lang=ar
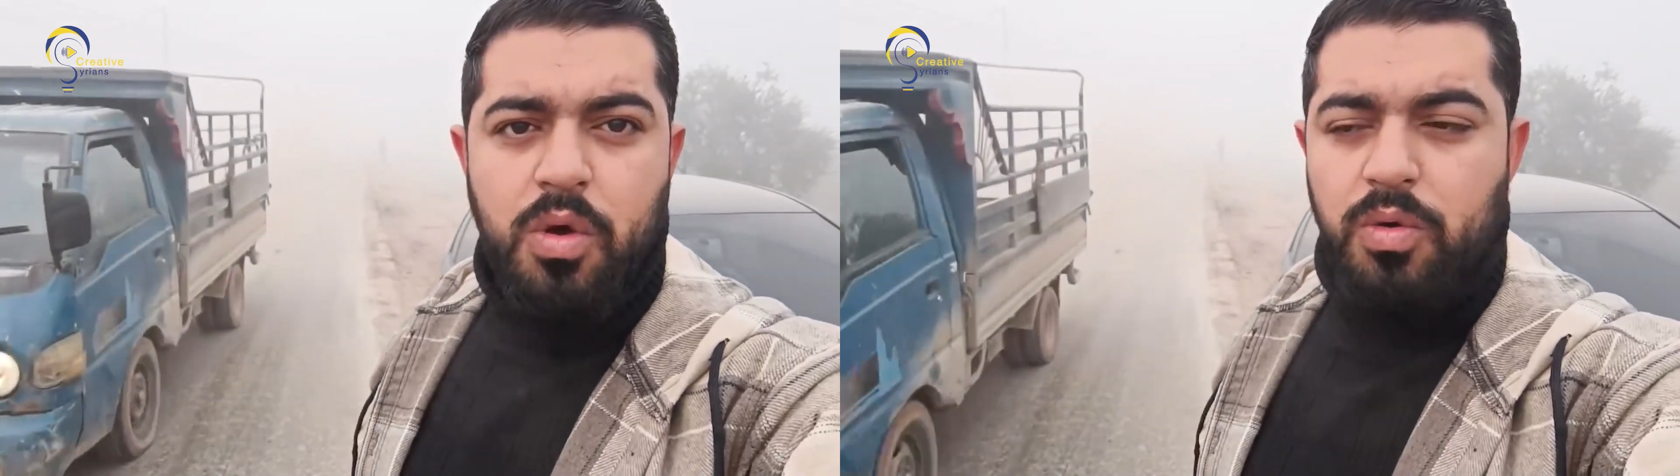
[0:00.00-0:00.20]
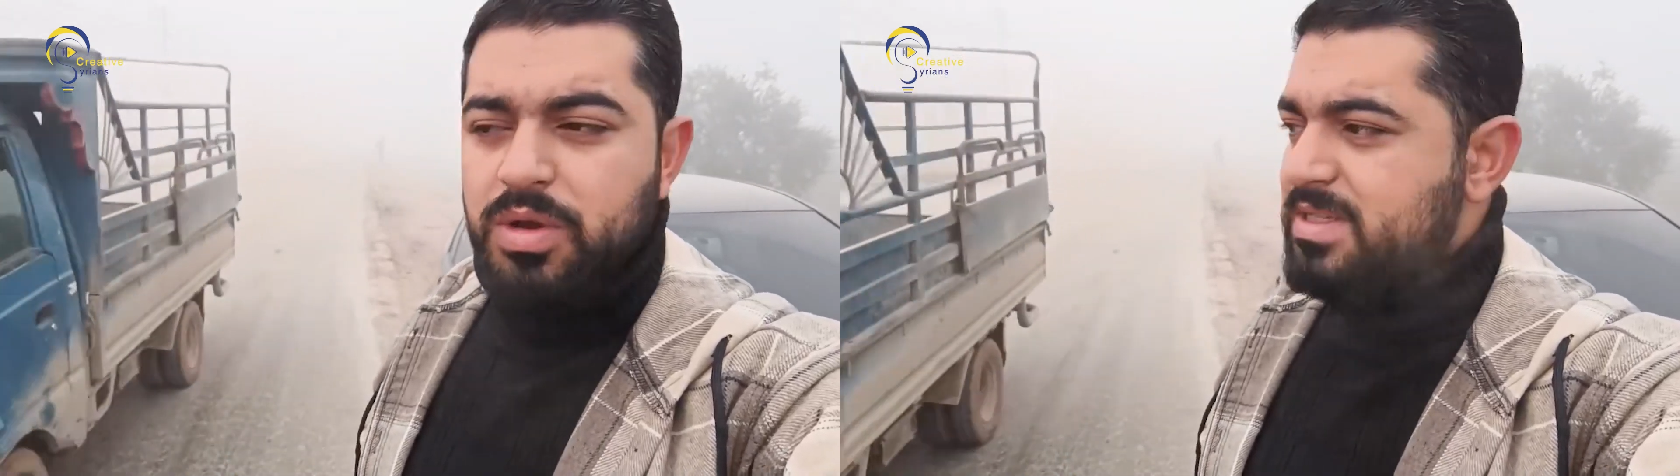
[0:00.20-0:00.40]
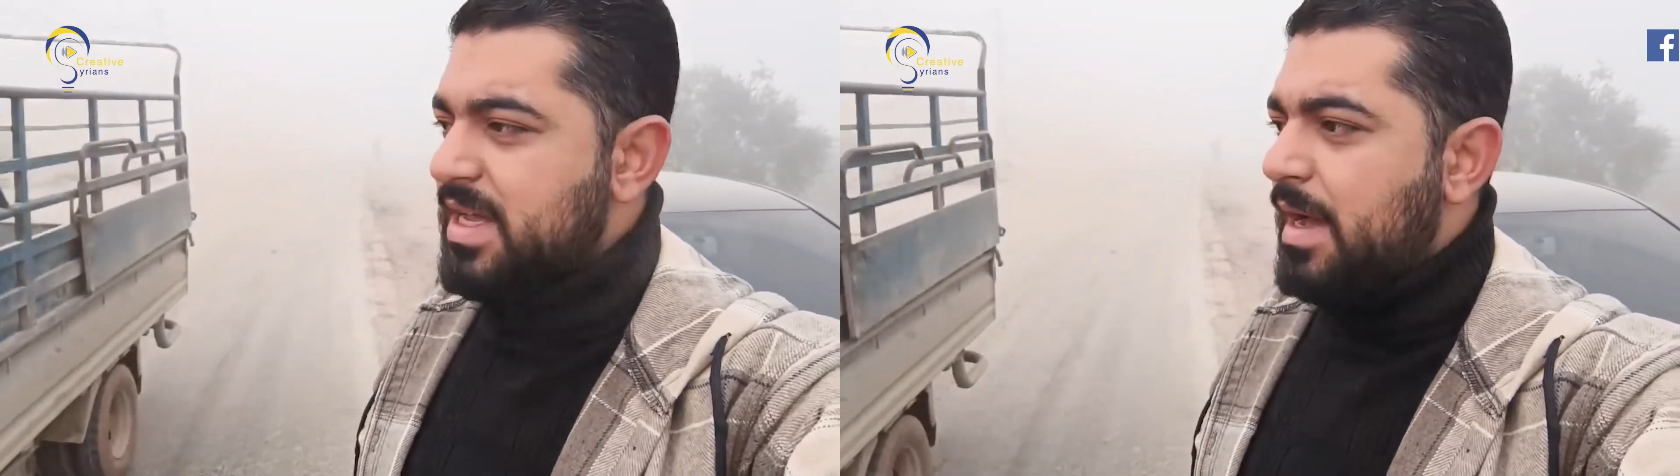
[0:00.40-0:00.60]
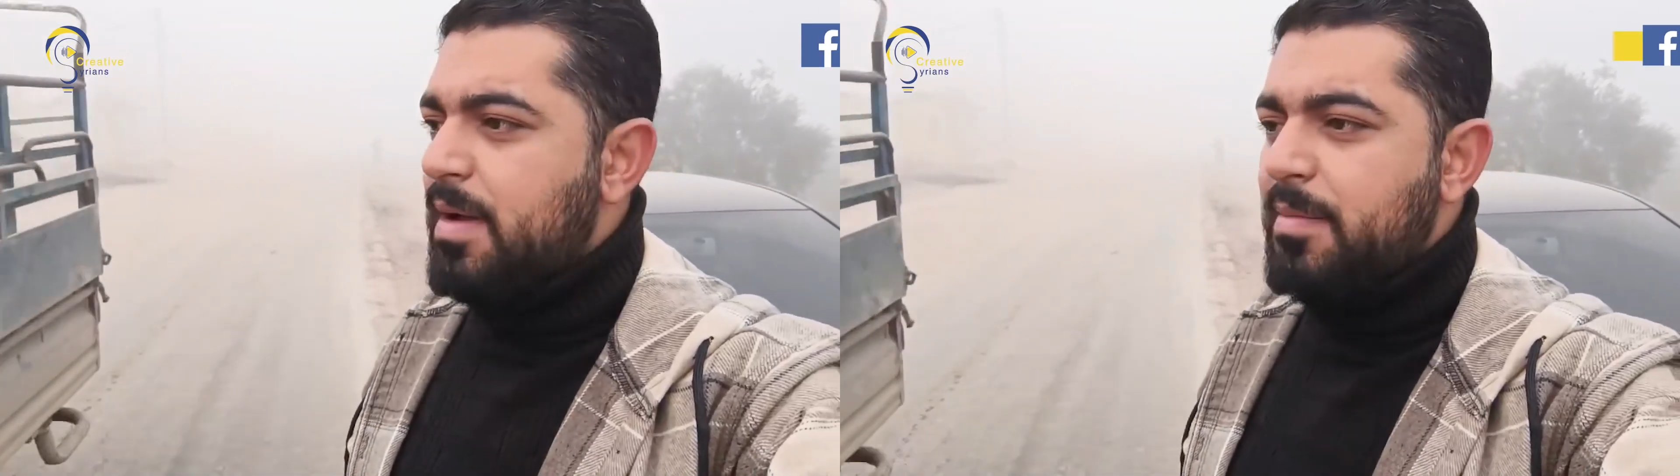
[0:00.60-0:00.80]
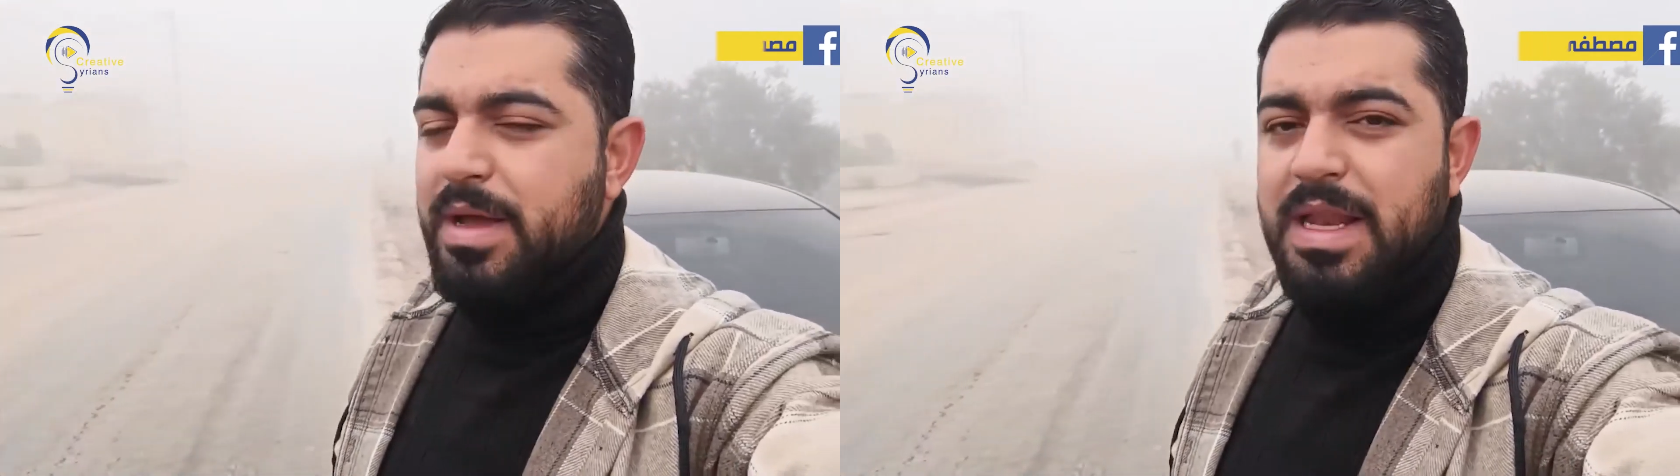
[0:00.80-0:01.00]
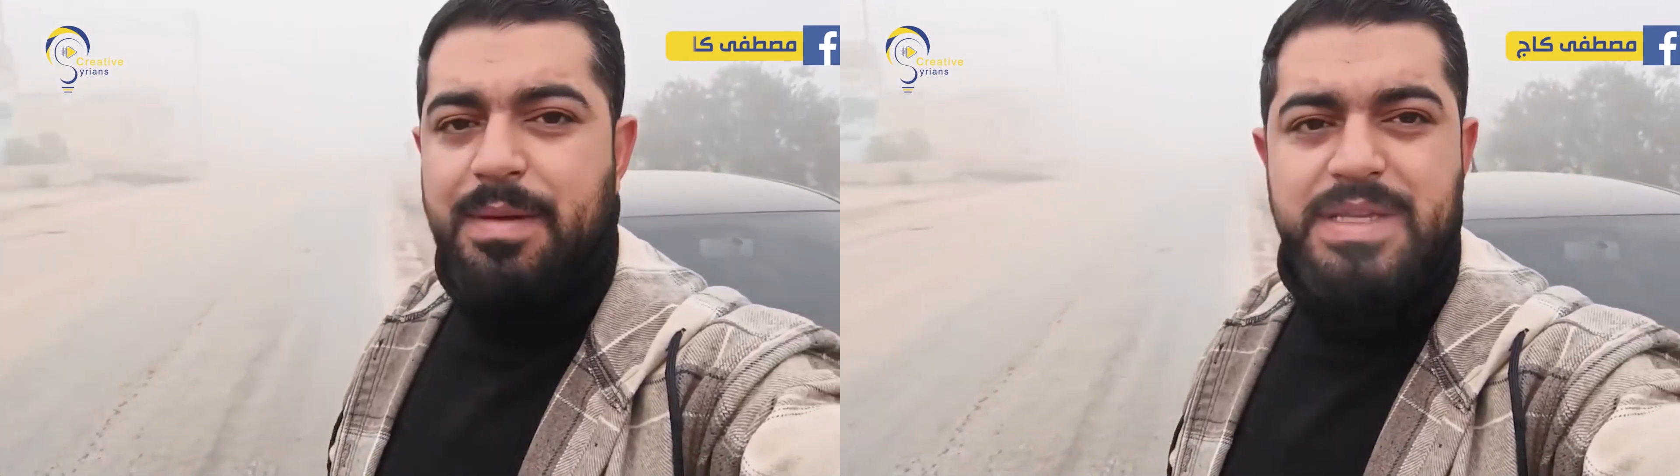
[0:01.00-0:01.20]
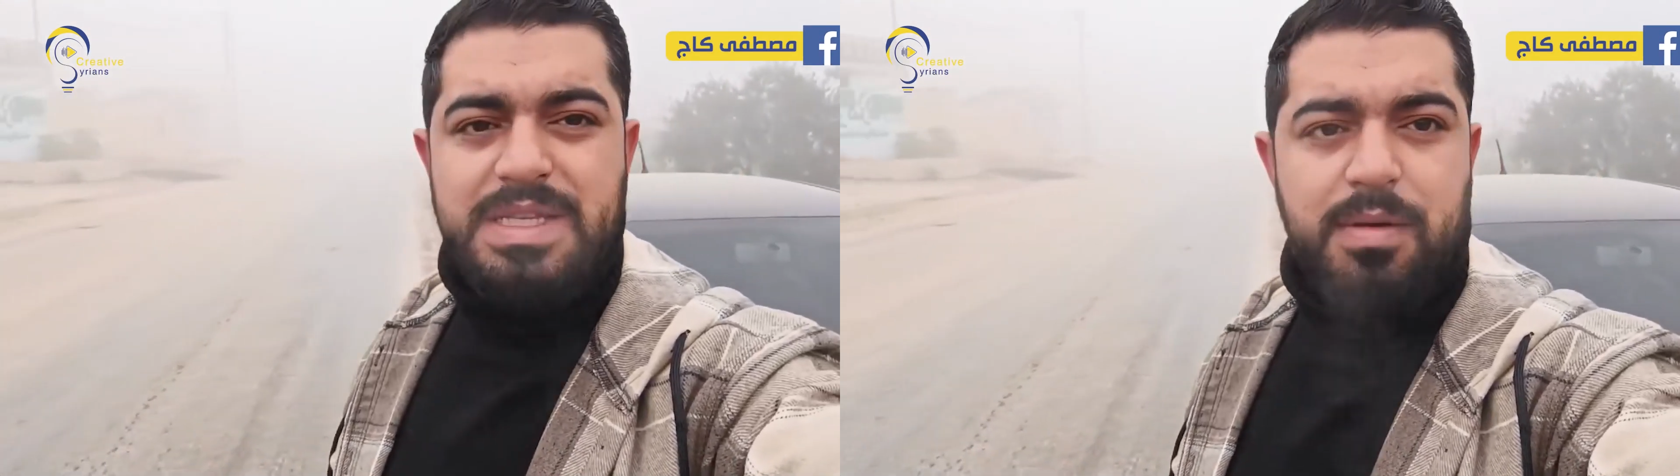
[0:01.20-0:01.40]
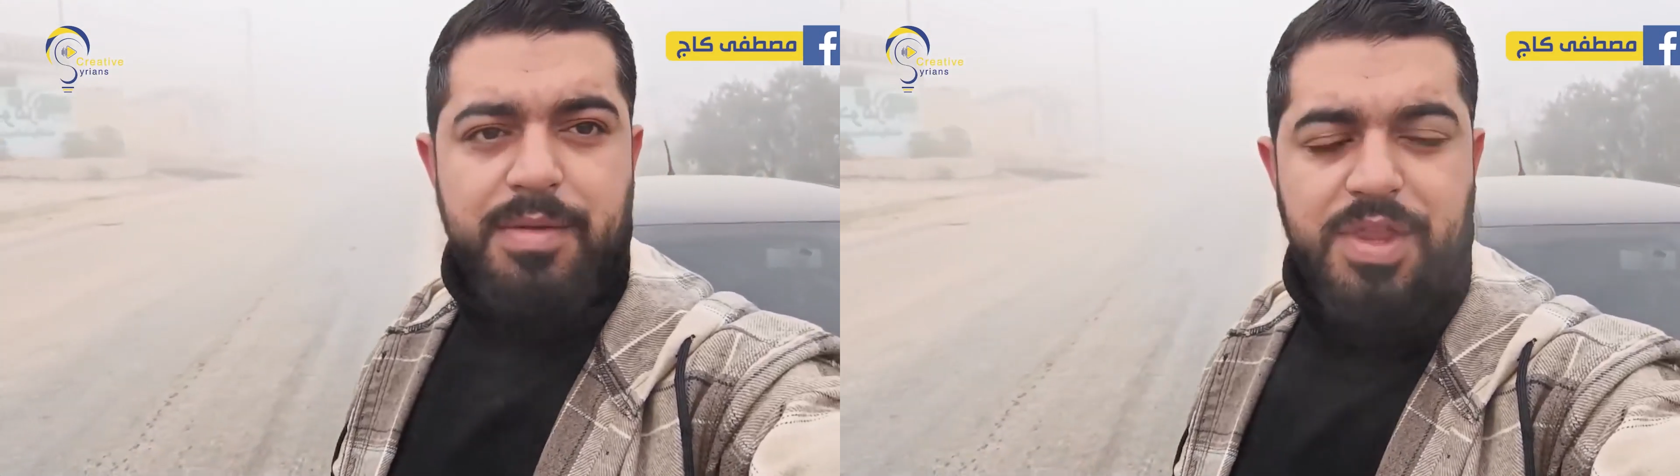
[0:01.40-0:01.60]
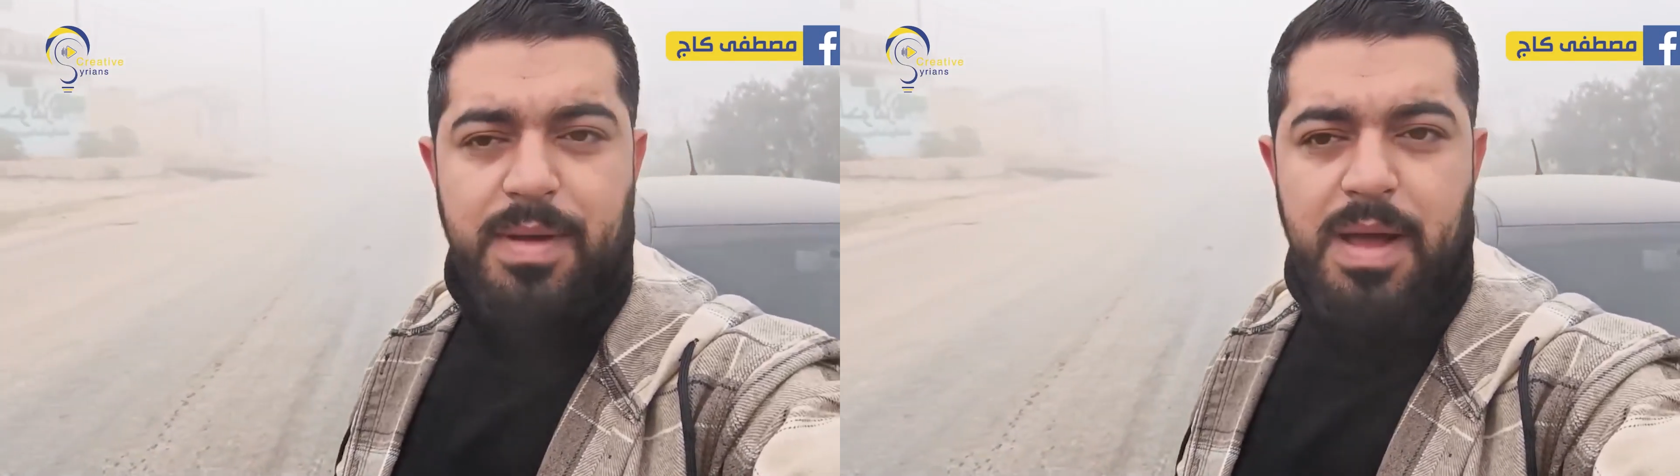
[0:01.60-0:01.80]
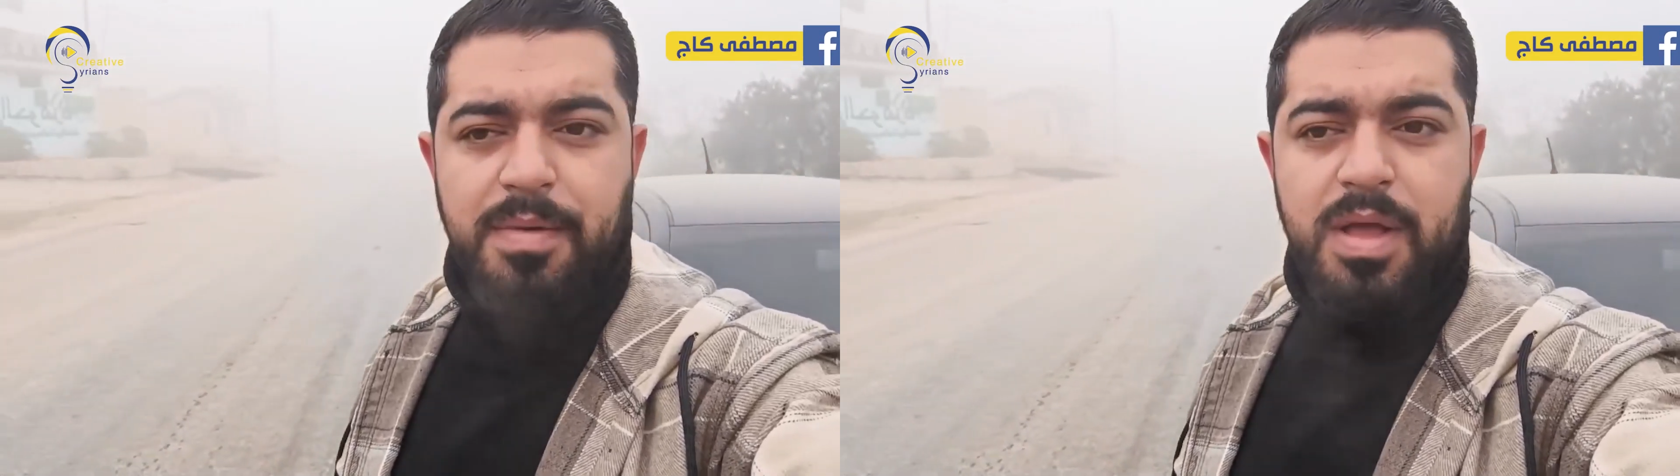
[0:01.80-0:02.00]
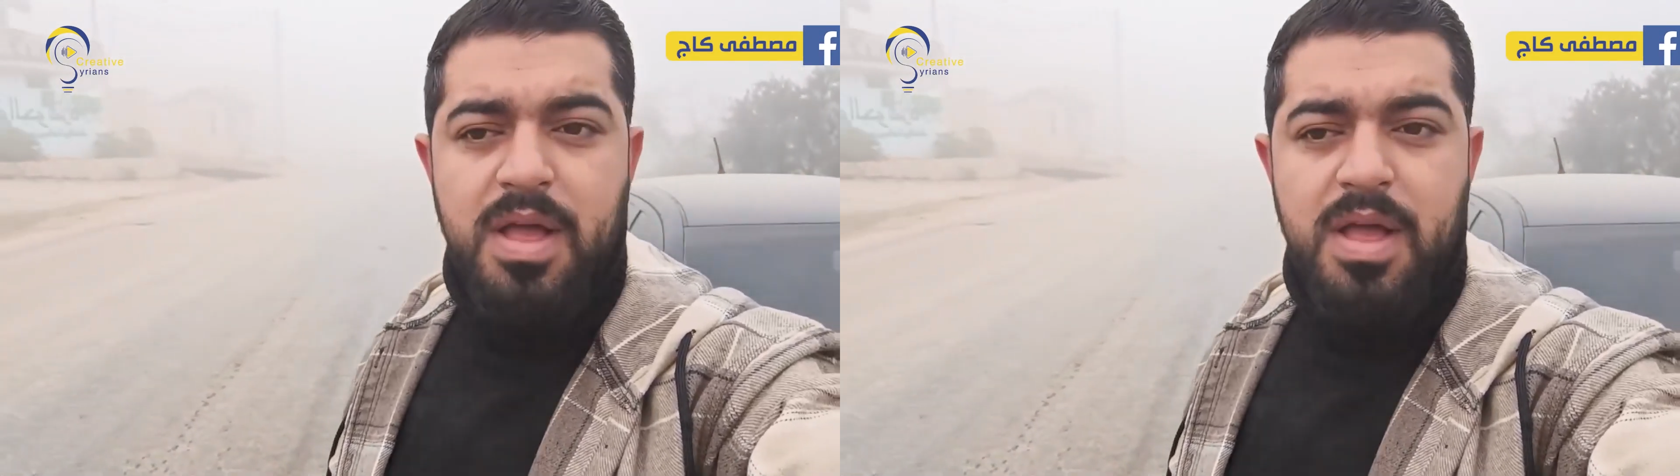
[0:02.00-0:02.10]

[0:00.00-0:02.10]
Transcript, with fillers: ولسه ما بيني بسبب الضباب